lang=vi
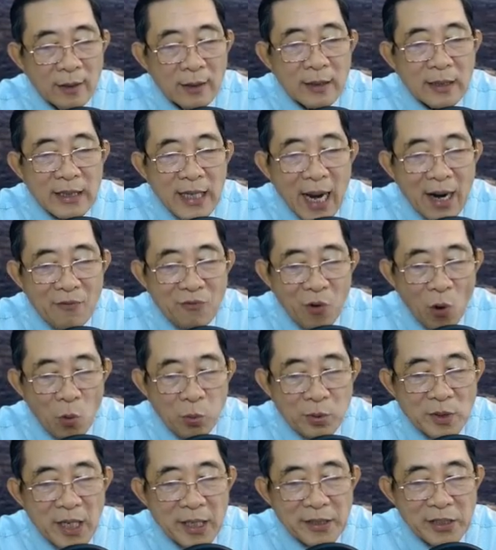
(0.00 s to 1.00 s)
trang phục
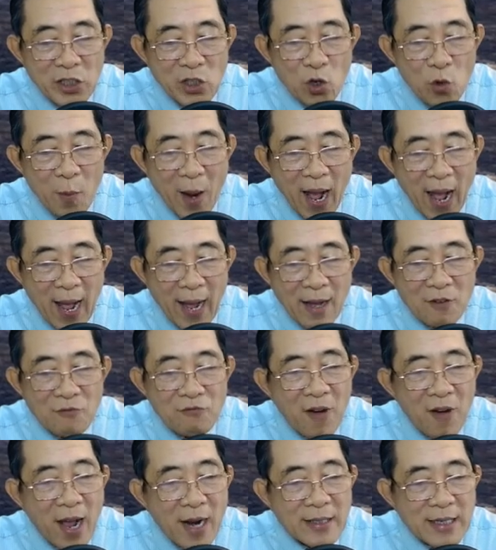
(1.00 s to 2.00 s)
trên người của bà
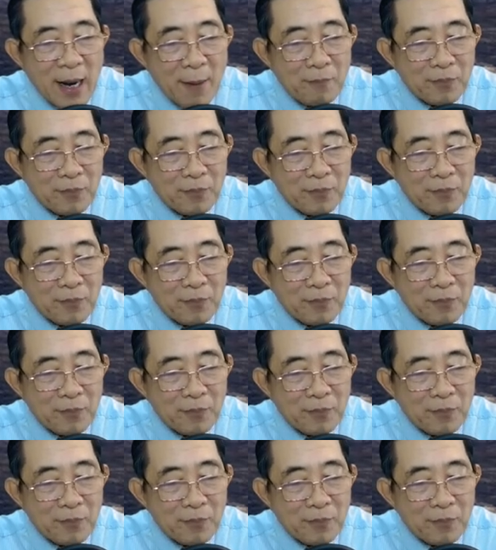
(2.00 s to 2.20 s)
phát ra âm